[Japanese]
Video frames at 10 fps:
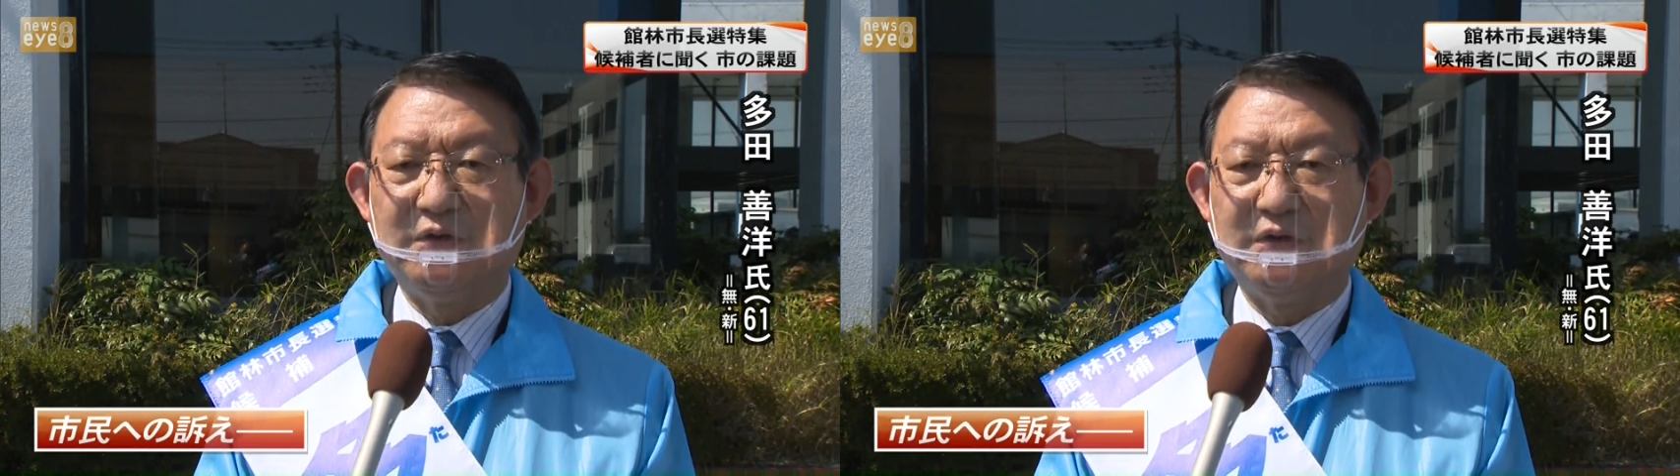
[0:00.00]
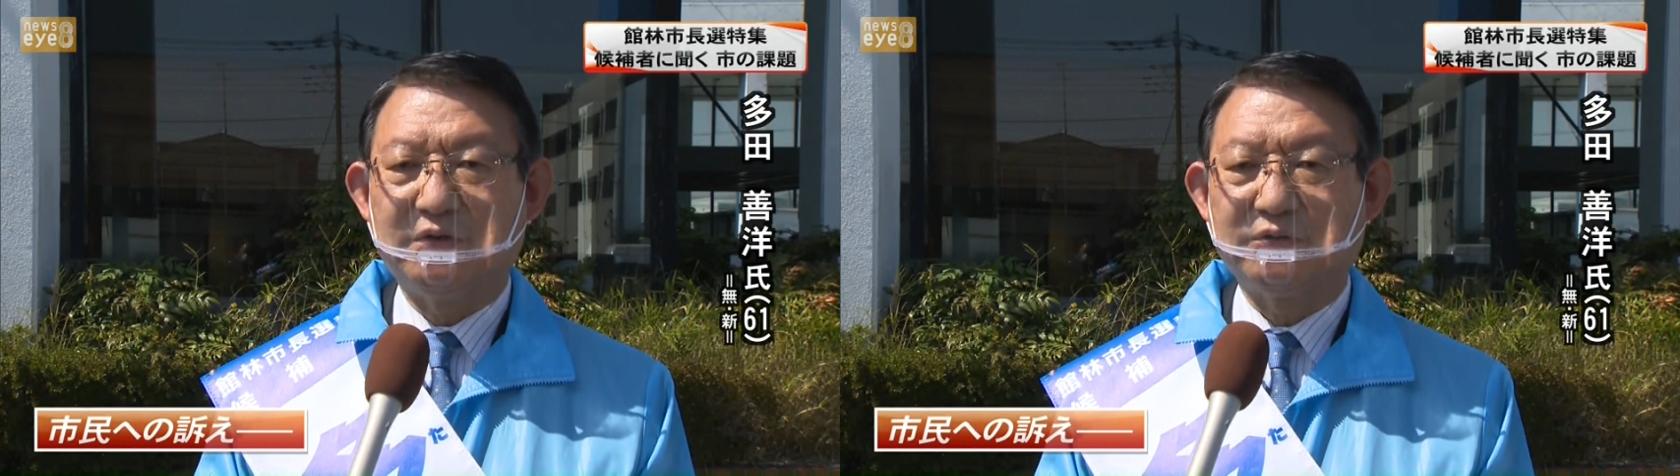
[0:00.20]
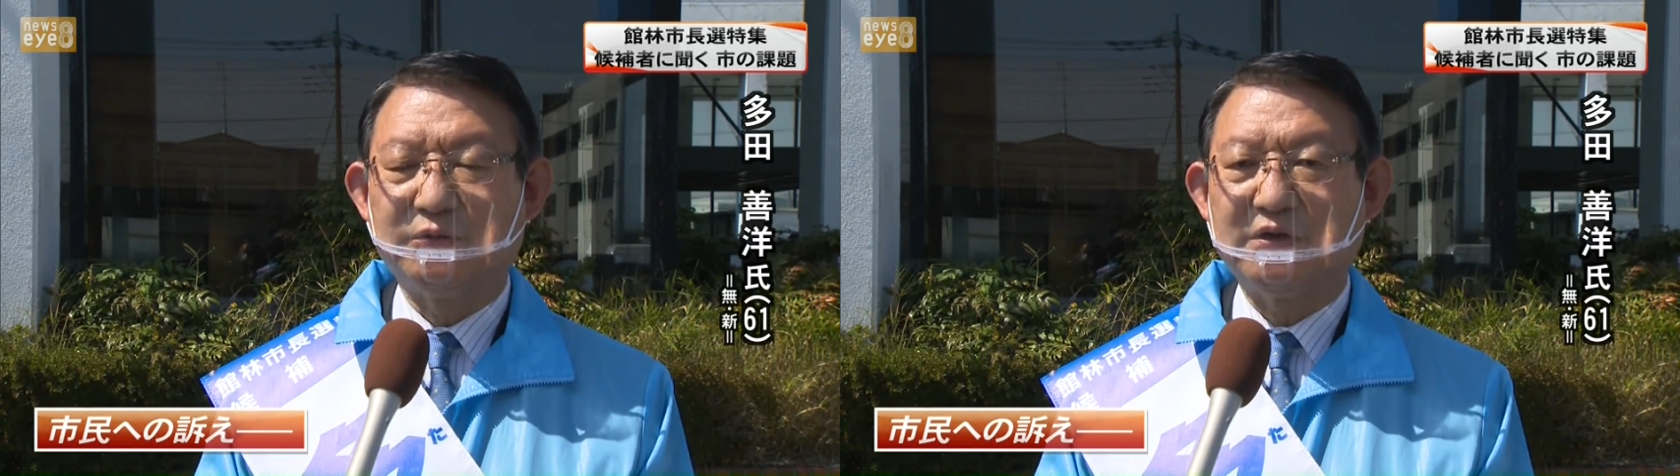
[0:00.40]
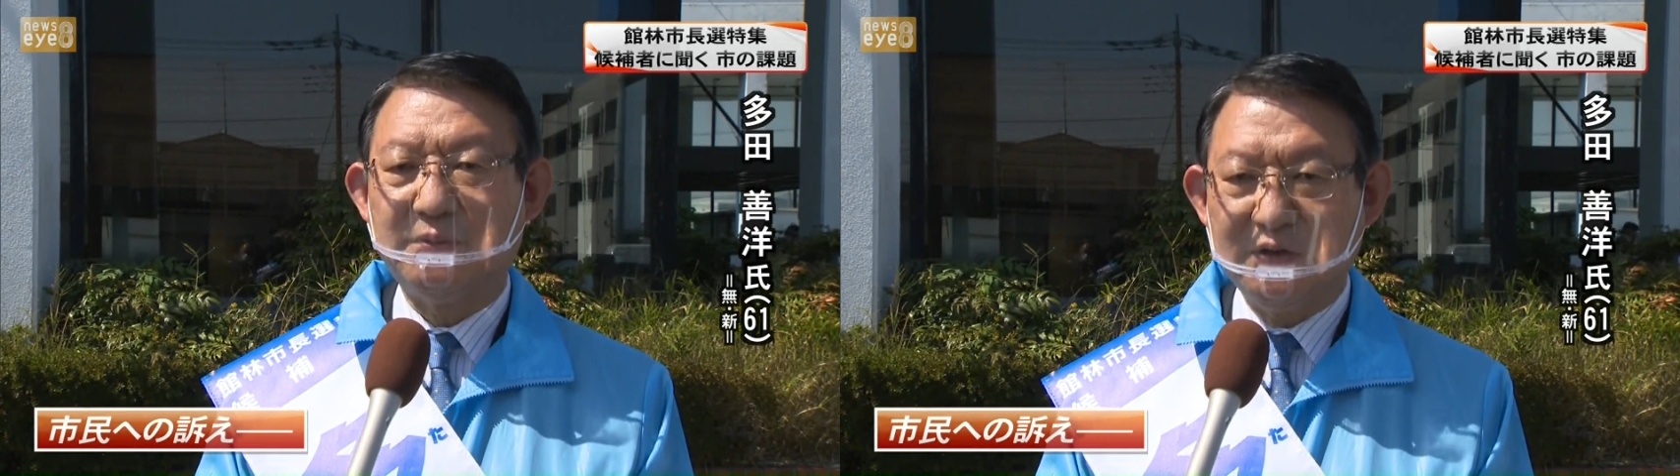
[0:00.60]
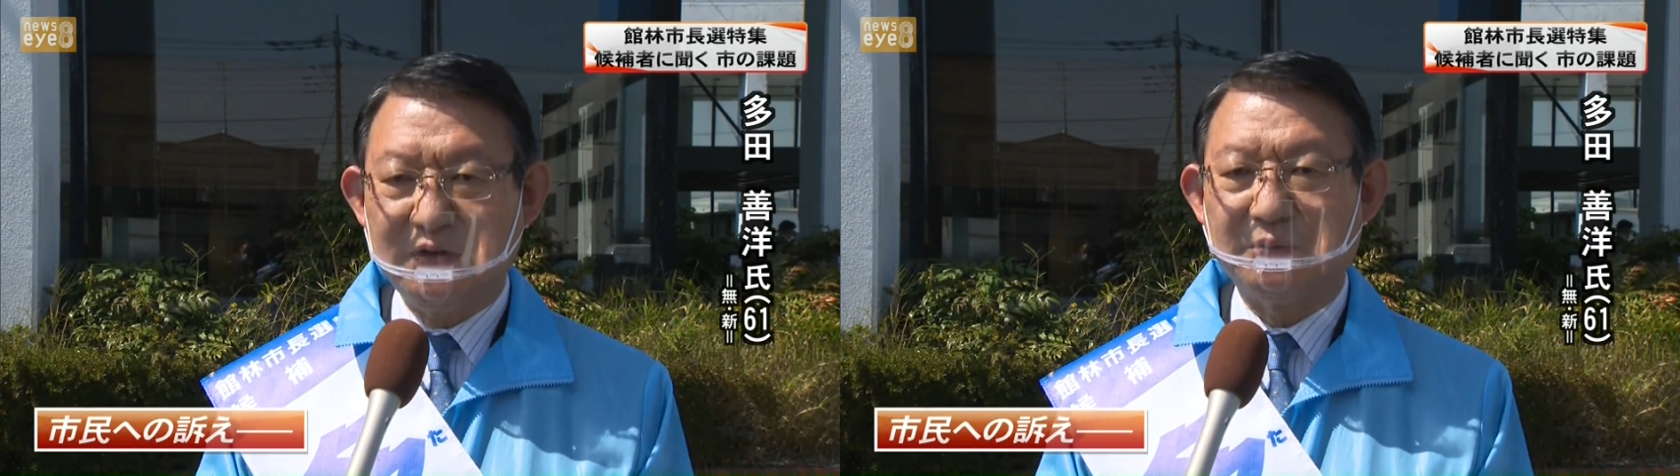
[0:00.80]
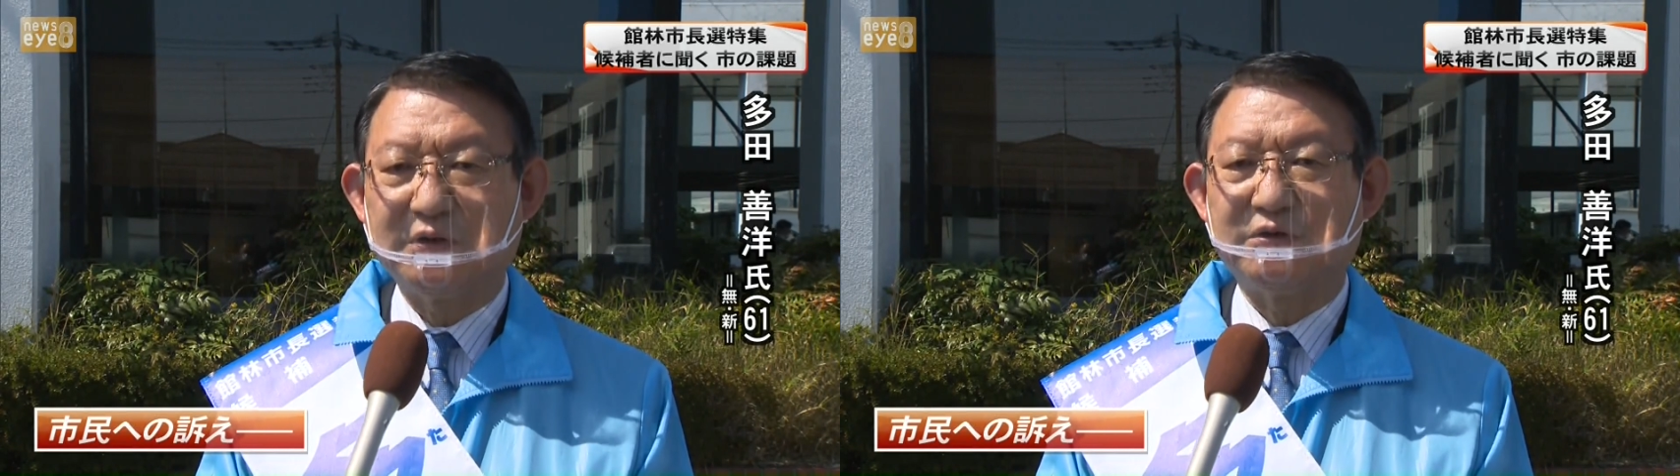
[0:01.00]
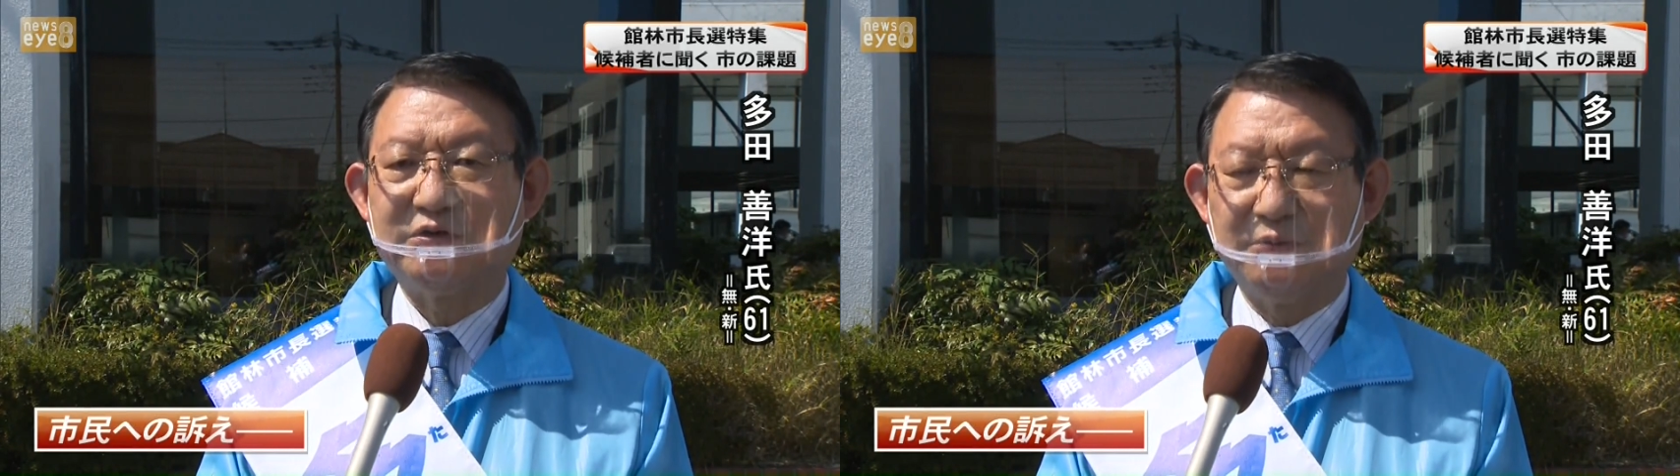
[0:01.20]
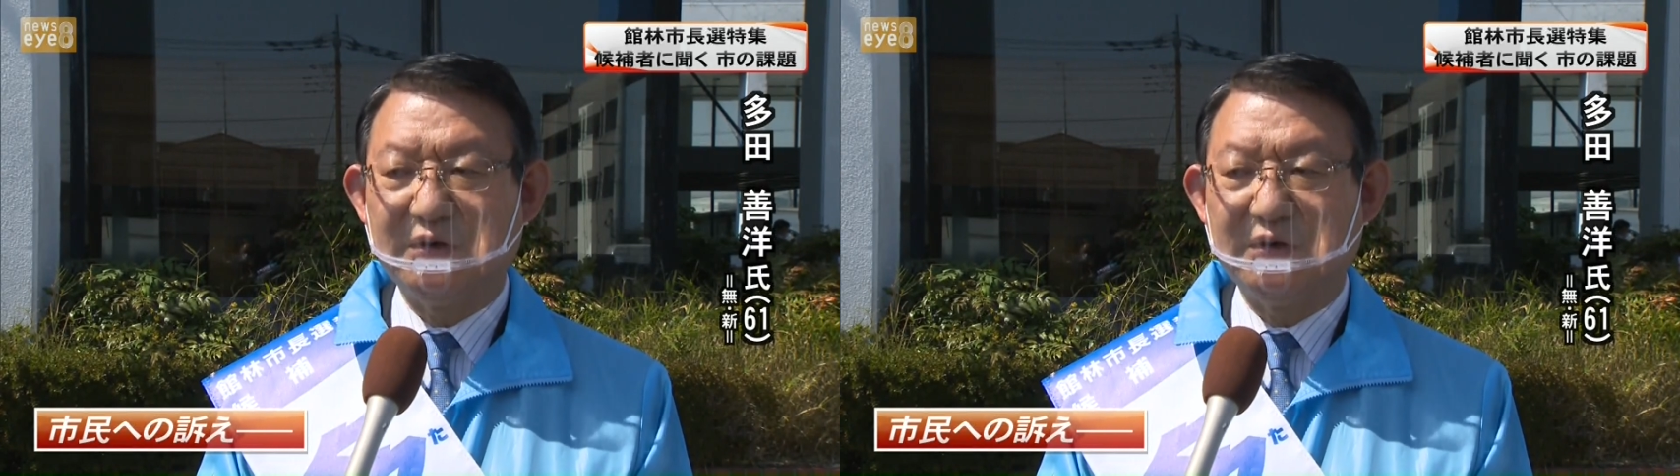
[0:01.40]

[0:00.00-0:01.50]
えー、そのために私